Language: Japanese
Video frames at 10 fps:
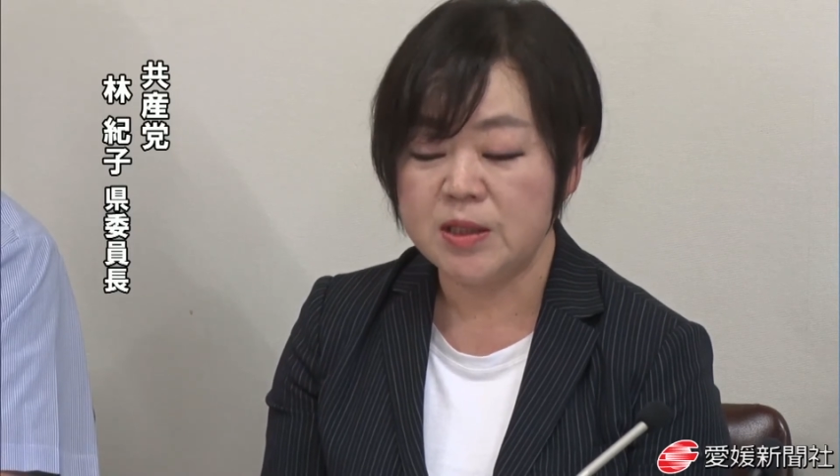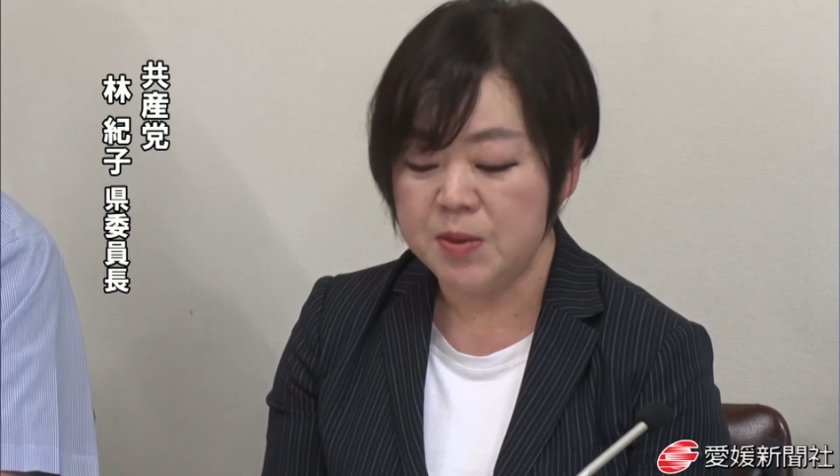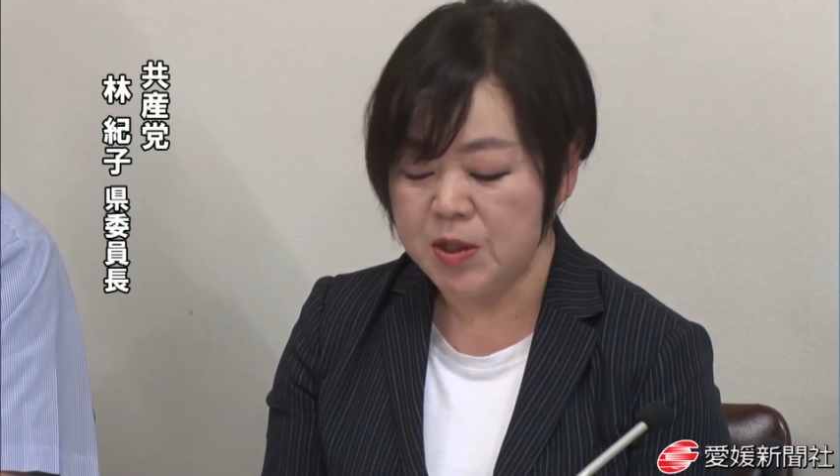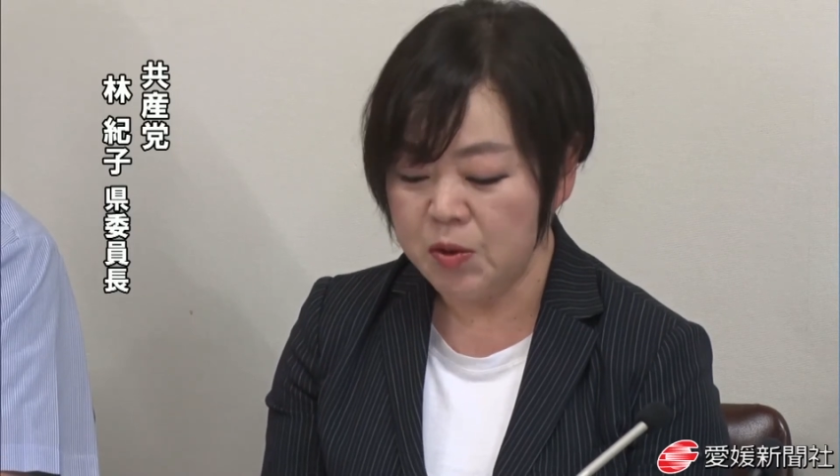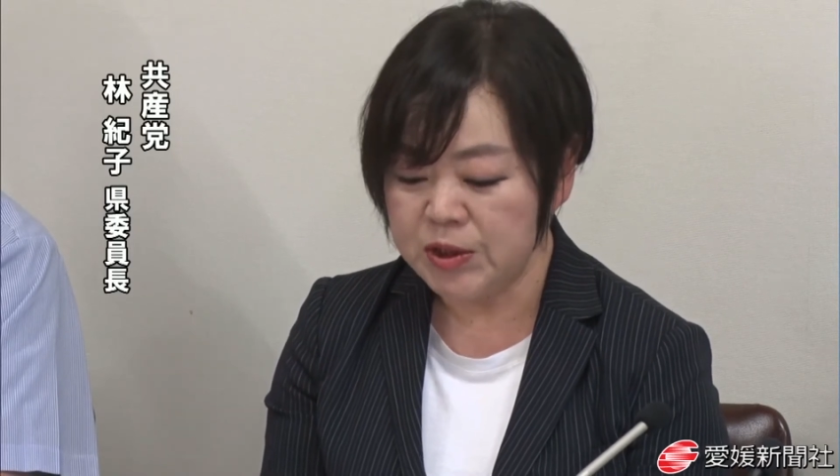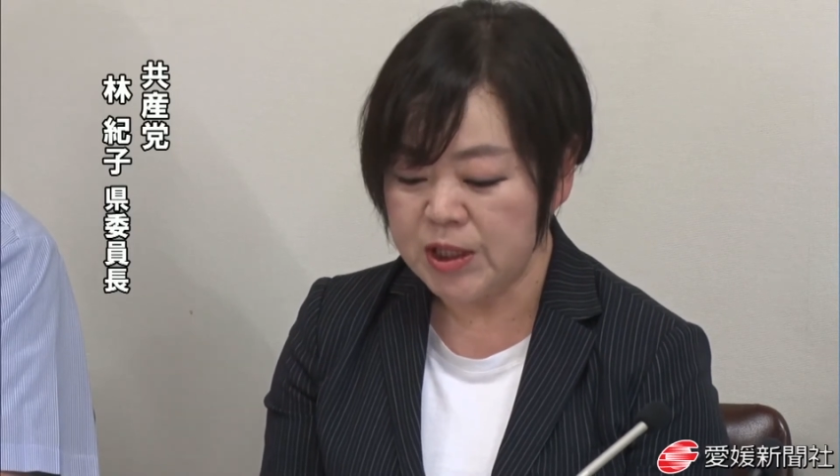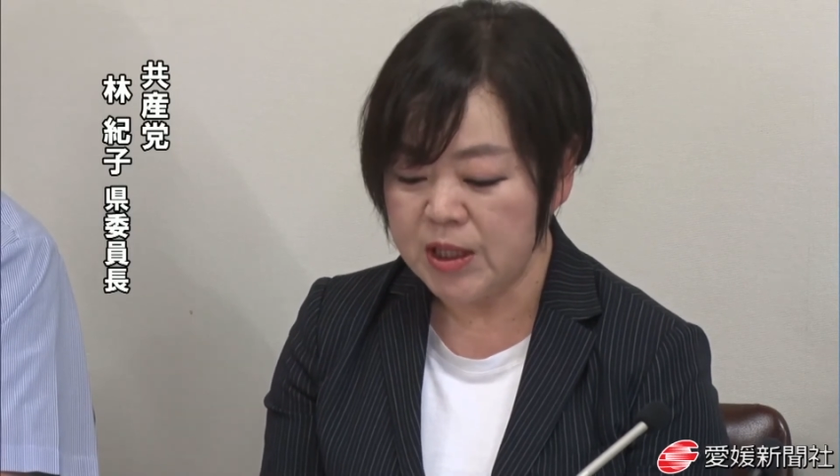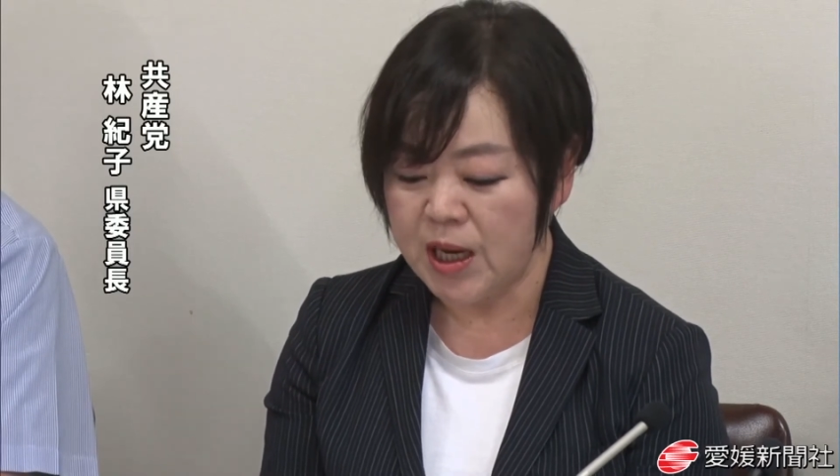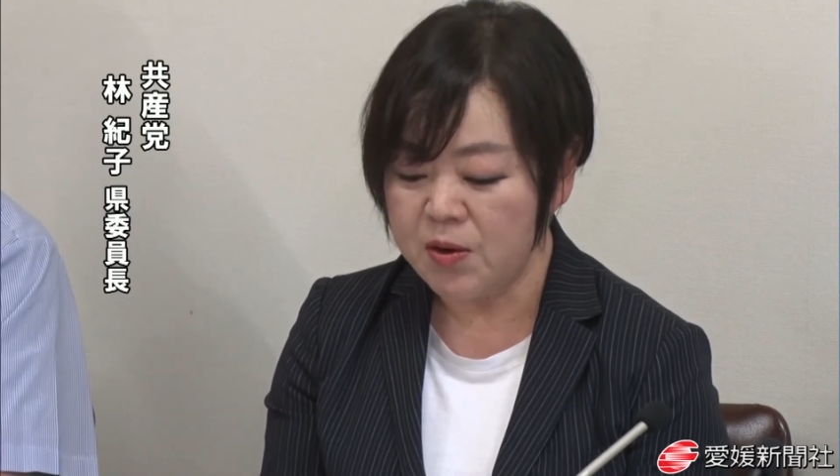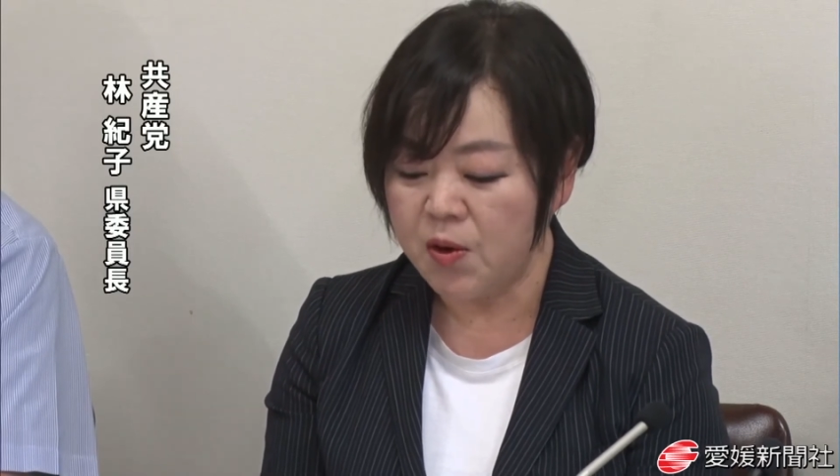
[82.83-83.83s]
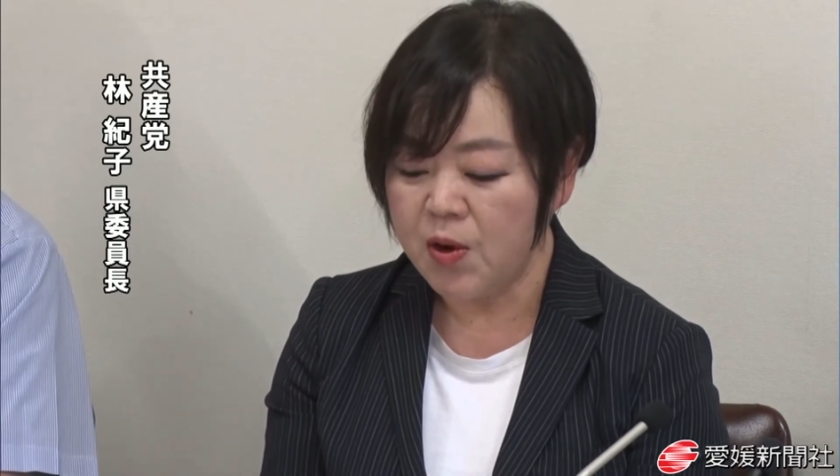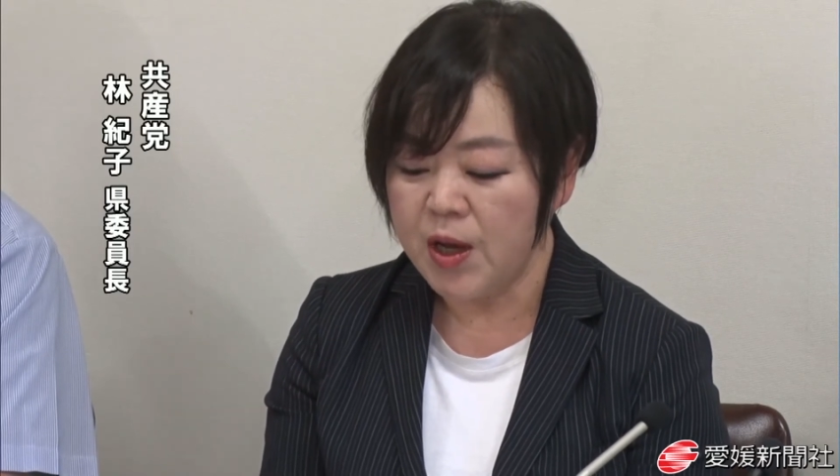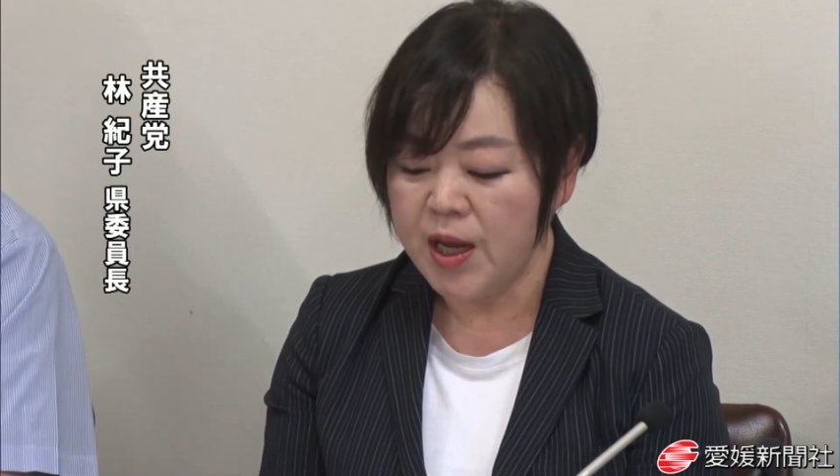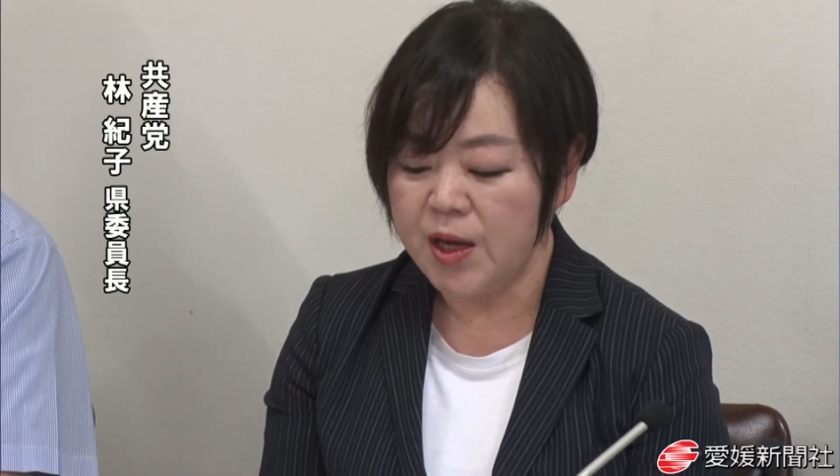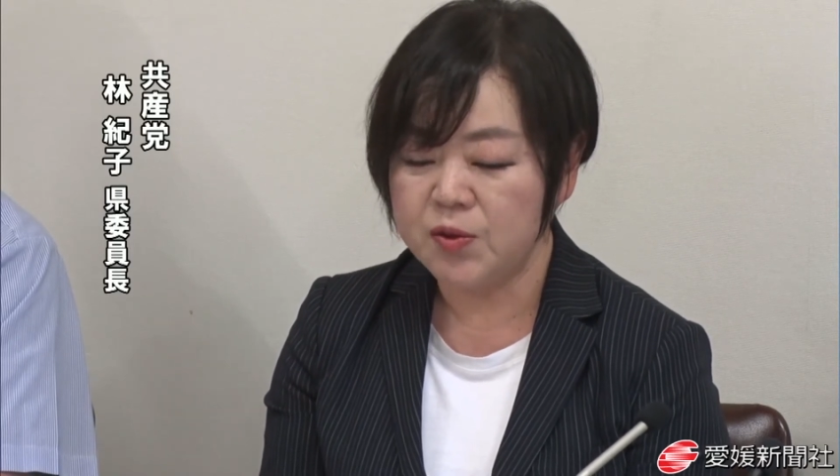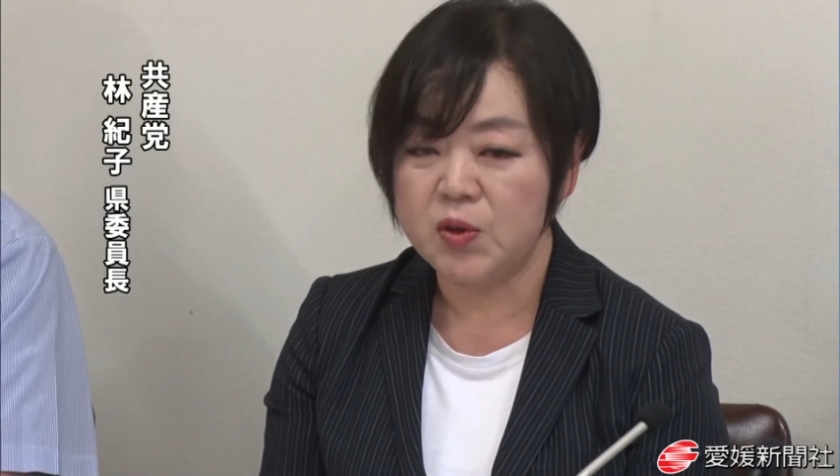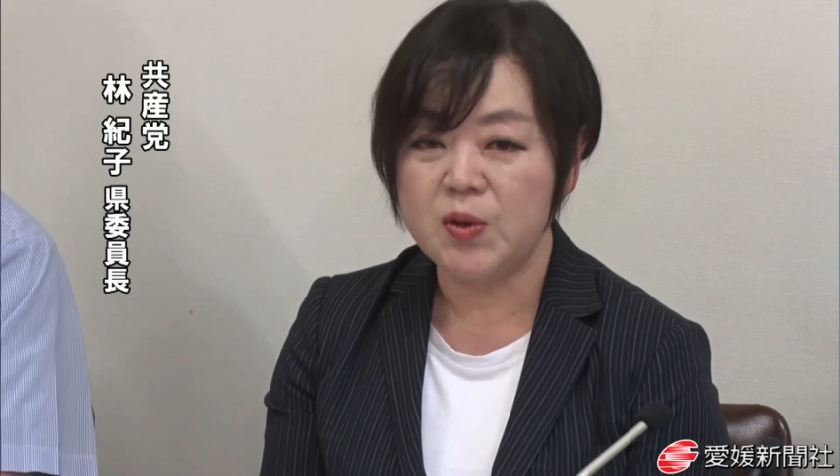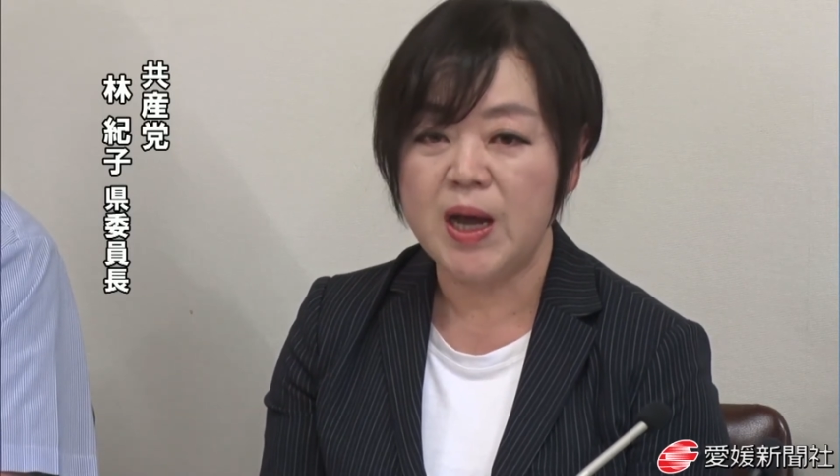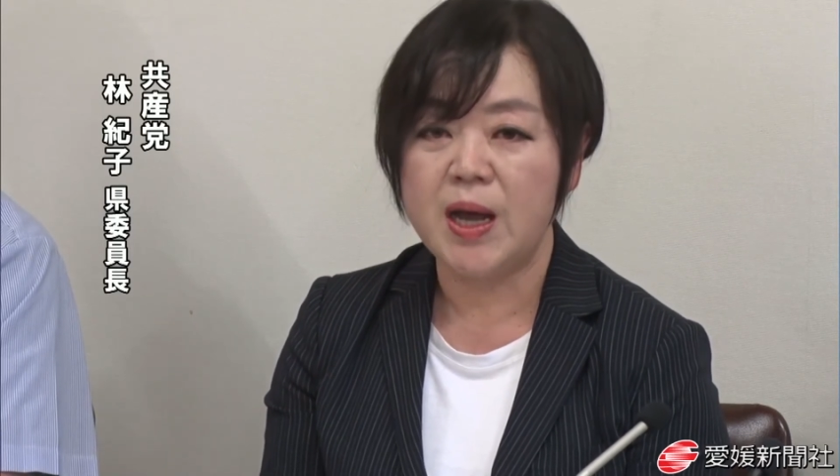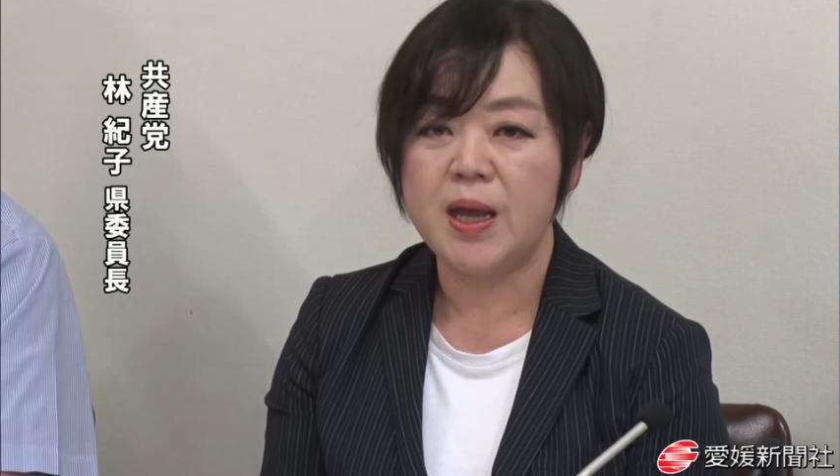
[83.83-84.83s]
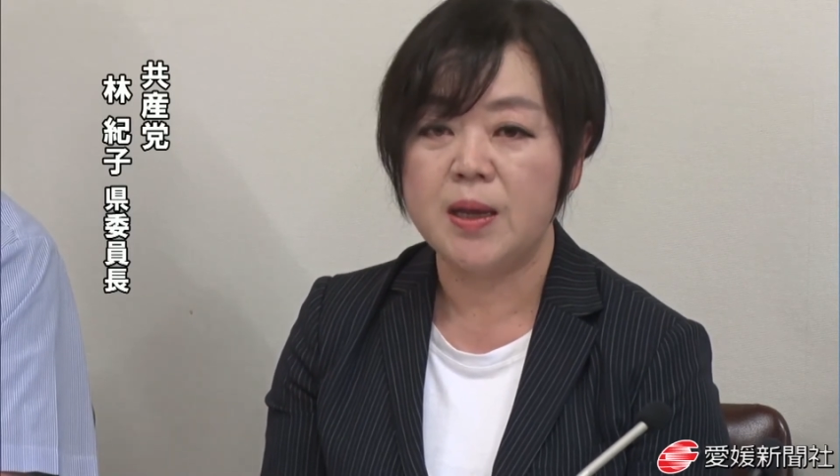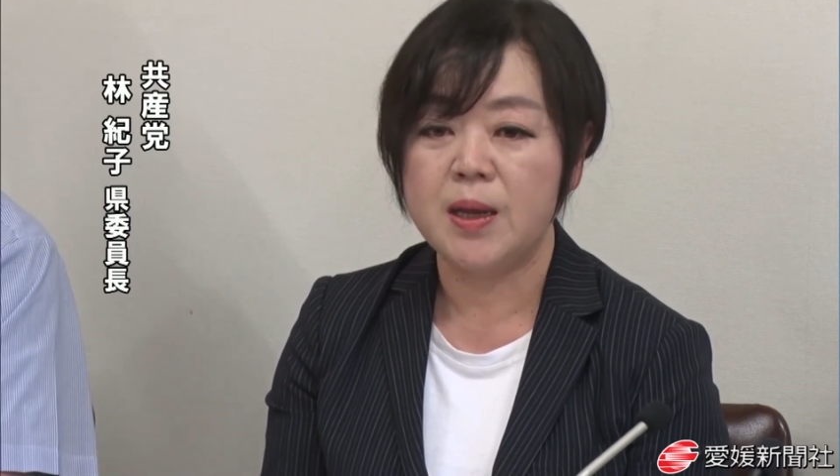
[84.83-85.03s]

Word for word: 市民の信頼を得ることは